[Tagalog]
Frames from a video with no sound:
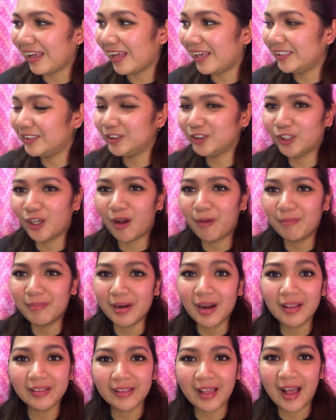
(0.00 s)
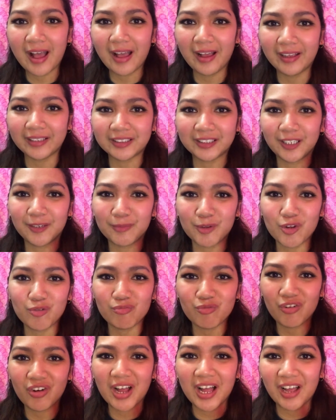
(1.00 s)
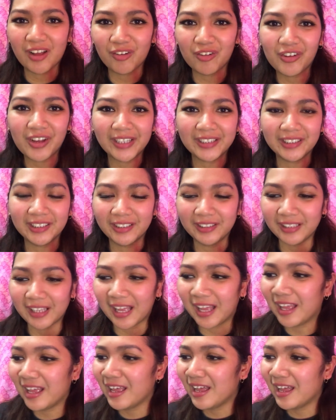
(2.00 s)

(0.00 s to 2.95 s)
Kahit sobrang nangangasib yung mukha ko kanina.